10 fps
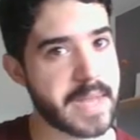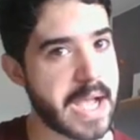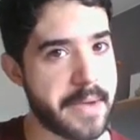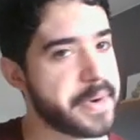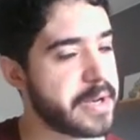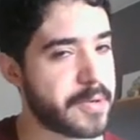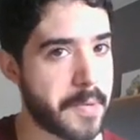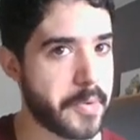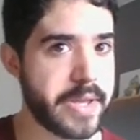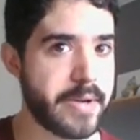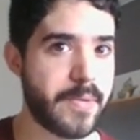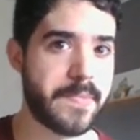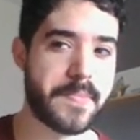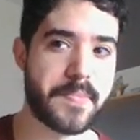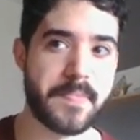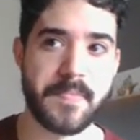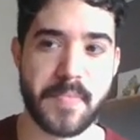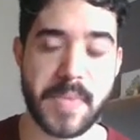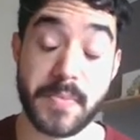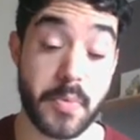abril, como digo,
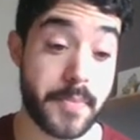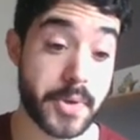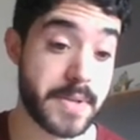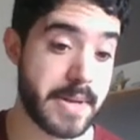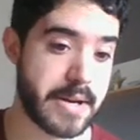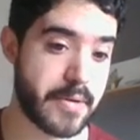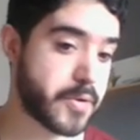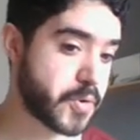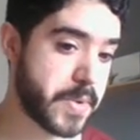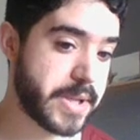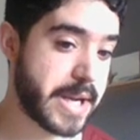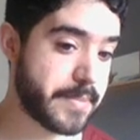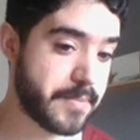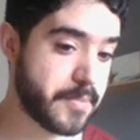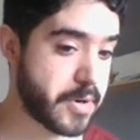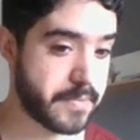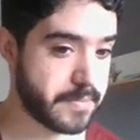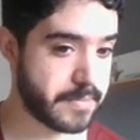es muy posible que no nos cuenten... Bueno,